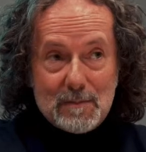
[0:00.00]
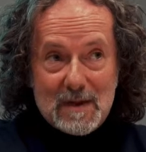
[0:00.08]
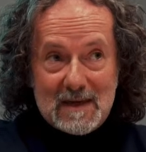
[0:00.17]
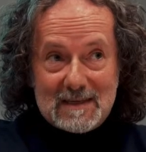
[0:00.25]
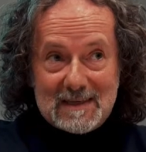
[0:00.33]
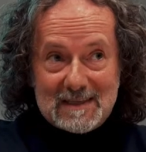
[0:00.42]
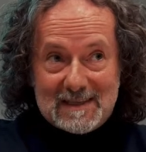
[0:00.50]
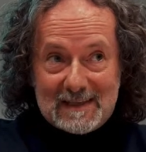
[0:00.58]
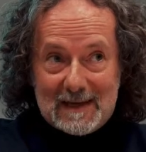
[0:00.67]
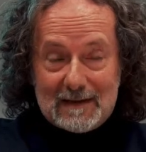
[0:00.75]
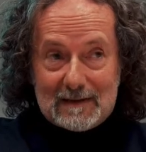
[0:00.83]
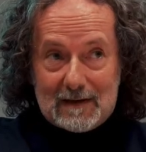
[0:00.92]
Mais
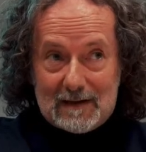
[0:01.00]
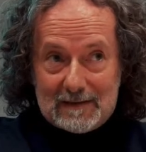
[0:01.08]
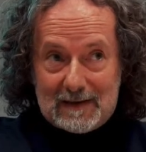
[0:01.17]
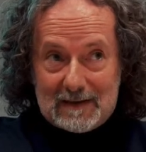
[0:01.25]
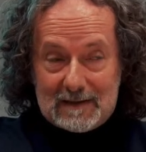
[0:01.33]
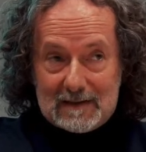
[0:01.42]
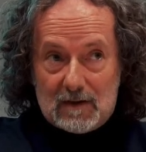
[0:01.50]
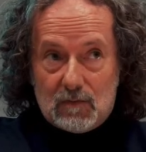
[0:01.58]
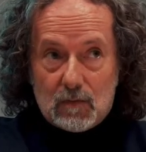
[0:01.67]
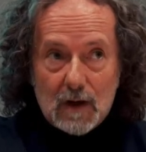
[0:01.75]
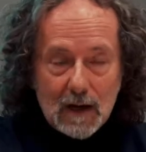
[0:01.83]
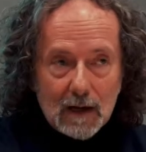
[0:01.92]
c'était intéressant
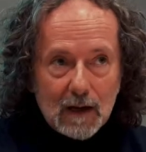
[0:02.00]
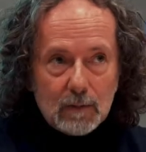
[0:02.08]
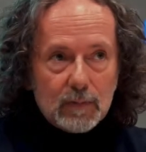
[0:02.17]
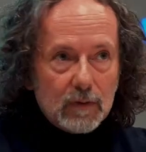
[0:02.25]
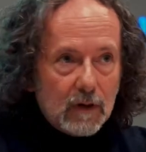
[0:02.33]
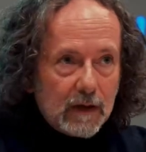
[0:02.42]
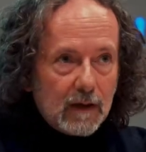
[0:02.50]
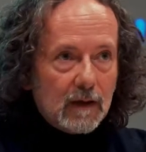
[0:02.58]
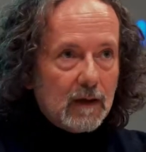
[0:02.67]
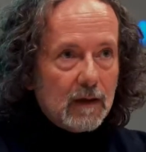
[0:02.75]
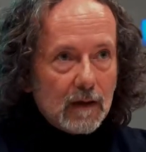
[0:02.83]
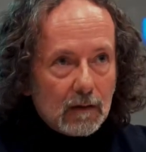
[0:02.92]
de voir un peu
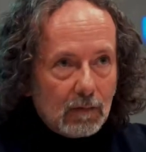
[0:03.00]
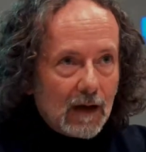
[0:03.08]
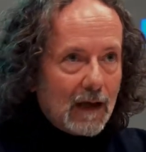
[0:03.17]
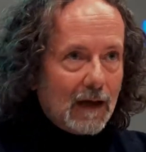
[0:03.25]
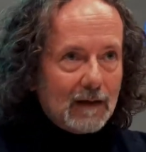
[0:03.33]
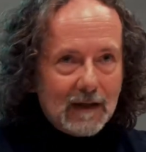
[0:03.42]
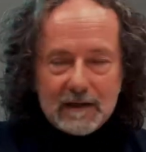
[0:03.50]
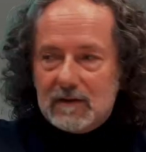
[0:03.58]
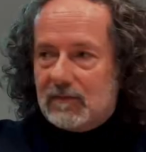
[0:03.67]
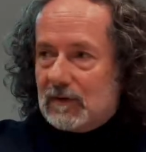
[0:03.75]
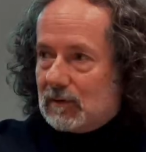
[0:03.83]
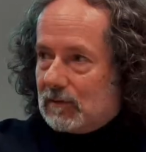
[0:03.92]
les, voilà, la
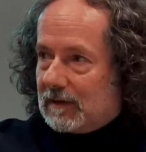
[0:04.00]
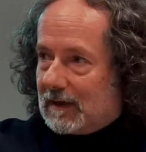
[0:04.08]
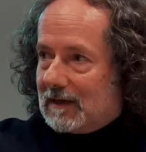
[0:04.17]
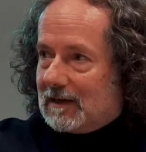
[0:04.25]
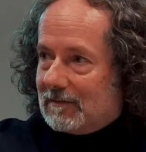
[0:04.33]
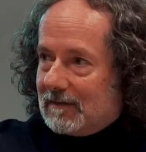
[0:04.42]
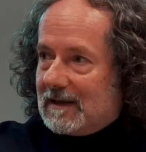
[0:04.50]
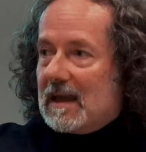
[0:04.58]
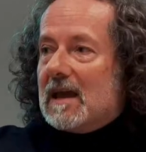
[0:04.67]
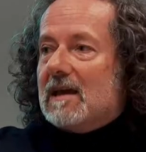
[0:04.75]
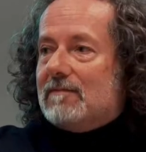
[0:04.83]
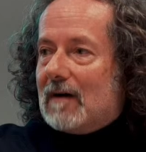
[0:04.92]
difficulté
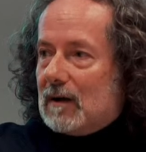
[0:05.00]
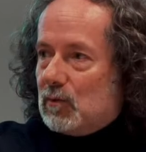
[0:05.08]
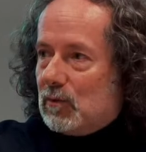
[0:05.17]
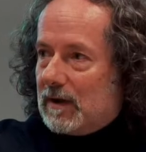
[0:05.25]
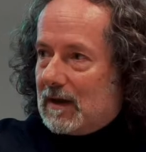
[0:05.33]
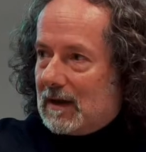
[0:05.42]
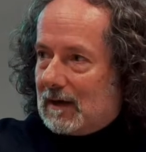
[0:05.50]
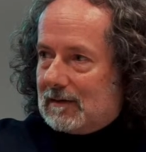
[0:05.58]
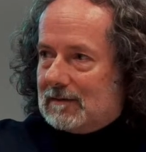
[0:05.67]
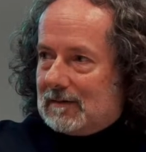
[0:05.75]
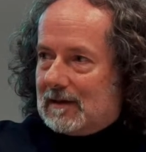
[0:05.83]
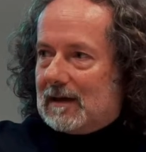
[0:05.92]
d'évaluer
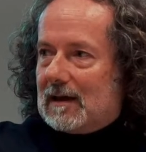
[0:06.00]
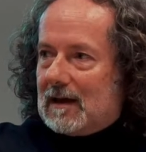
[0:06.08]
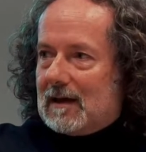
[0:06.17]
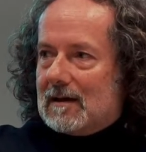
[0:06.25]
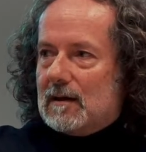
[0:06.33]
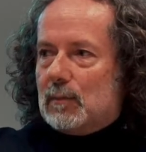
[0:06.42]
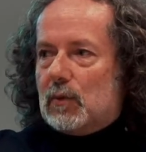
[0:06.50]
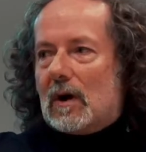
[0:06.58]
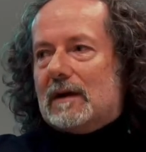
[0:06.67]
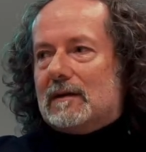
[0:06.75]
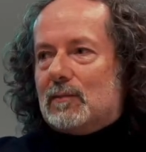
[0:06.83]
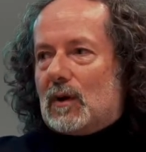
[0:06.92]
euh,
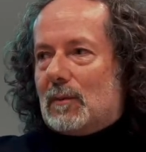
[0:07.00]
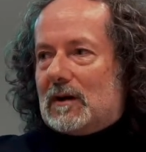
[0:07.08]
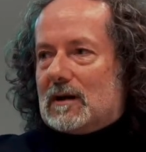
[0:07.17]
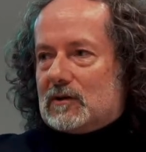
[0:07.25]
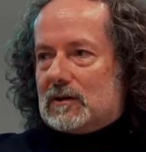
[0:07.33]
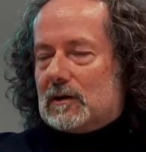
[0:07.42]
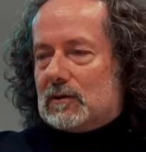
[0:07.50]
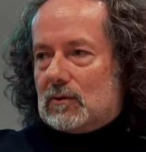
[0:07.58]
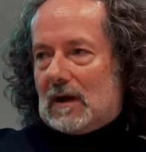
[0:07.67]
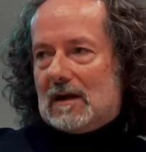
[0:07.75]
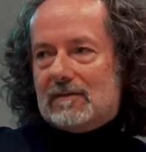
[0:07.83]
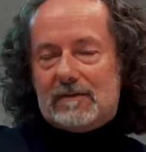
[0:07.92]
pour un diplôme en
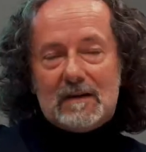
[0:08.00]
architecture.